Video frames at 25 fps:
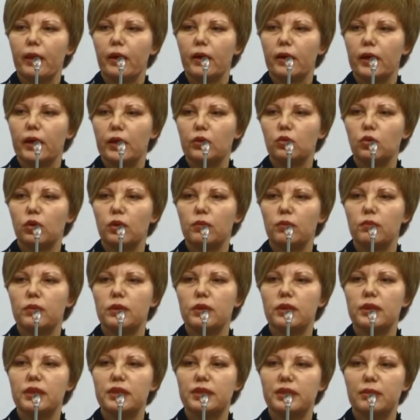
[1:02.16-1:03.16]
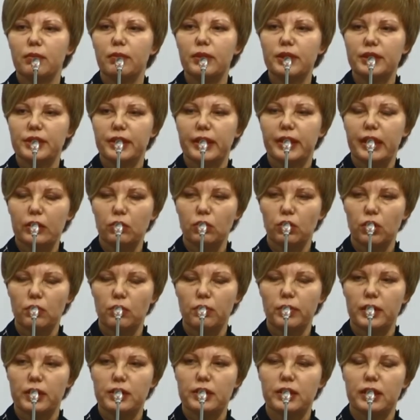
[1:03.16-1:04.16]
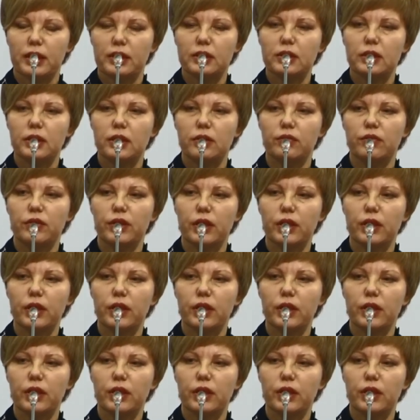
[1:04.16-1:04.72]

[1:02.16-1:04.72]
которые, и события, которые происходили в